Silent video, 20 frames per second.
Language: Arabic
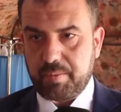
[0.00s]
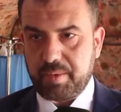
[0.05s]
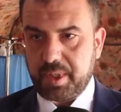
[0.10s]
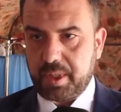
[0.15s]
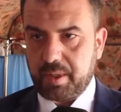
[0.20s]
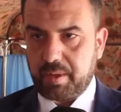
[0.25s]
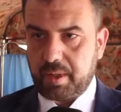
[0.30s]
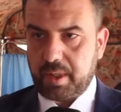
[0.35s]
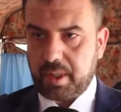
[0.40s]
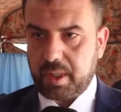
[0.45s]

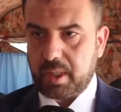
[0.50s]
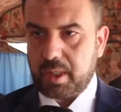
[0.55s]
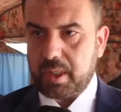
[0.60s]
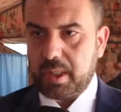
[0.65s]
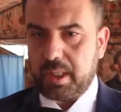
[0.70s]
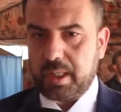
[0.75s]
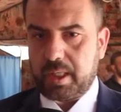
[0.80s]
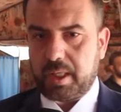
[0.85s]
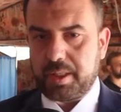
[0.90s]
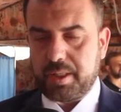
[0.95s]
التمريضية
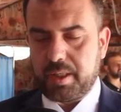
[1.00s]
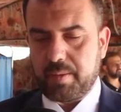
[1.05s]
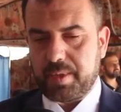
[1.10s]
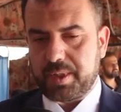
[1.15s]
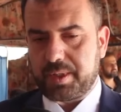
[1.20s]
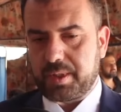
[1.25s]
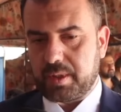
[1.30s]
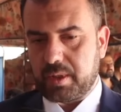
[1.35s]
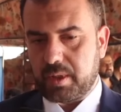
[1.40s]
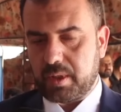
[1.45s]
اللي
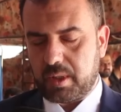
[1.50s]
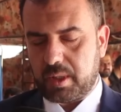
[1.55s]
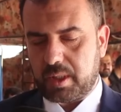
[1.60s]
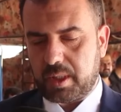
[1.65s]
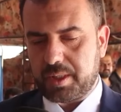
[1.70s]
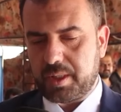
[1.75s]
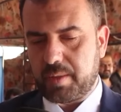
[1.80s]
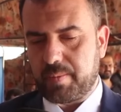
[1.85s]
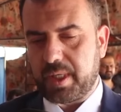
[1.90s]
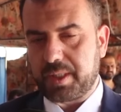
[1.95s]
قدمت
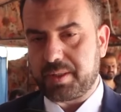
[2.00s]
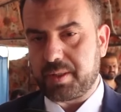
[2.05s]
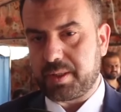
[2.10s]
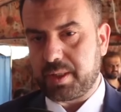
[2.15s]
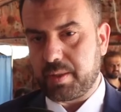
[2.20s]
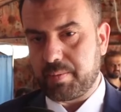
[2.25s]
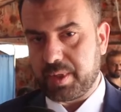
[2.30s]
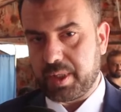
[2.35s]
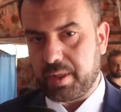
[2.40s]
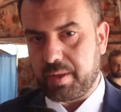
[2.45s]
الخدمات
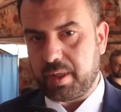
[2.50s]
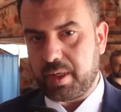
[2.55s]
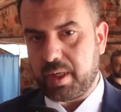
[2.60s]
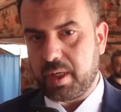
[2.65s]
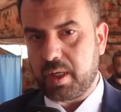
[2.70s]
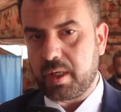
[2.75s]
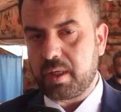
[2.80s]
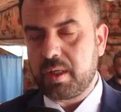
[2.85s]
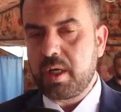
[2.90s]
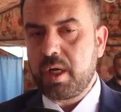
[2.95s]

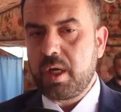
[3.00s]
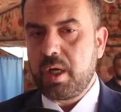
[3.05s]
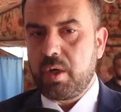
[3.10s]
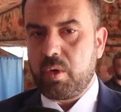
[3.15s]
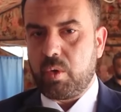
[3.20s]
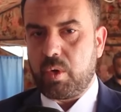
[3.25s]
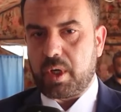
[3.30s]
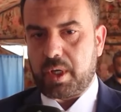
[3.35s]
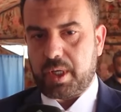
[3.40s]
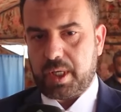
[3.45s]
التمريضية
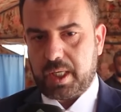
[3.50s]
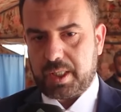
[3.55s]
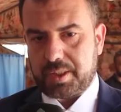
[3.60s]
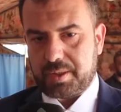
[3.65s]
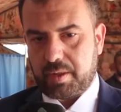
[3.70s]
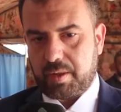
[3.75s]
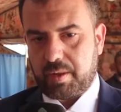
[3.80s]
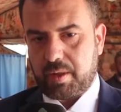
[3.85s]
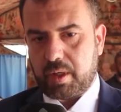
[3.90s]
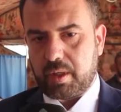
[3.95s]

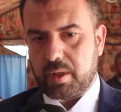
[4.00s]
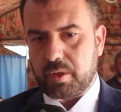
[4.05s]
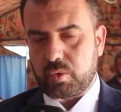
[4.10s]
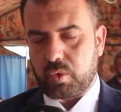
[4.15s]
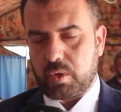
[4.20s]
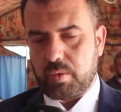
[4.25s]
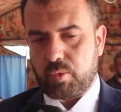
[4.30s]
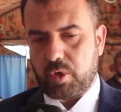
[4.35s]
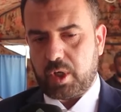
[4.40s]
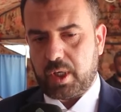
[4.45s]
وقياس
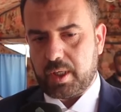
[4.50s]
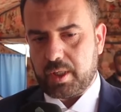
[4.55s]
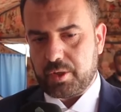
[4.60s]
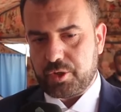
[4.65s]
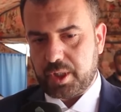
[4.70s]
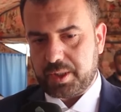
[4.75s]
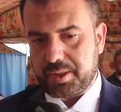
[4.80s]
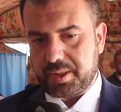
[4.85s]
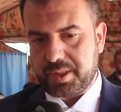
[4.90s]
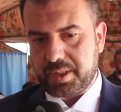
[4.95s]
الضغط
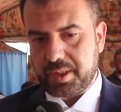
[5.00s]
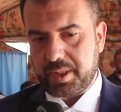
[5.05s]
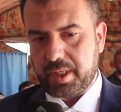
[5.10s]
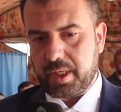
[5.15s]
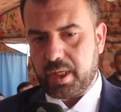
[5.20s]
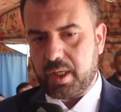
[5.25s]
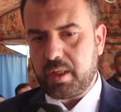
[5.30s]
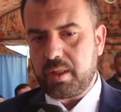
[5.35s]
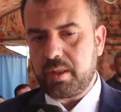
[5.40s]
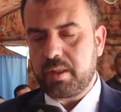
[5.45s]
والمعالجات
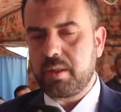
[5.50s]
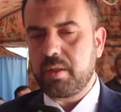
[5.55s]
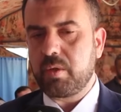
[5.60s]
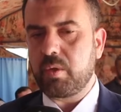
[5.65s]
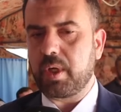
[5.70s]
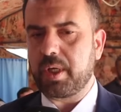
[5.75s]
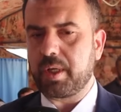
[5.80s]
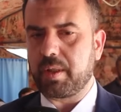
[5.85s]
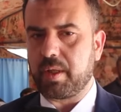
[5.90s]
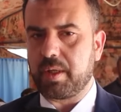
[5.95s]
السريعة
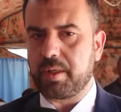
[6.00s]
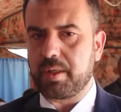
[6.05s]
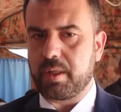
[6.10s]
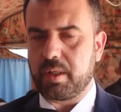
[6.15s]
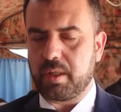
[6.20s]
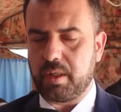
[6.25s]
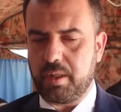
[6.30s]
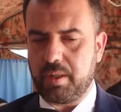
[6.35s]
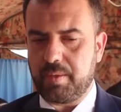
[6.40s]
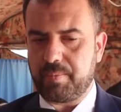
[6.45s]

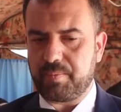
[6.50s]
وأيضا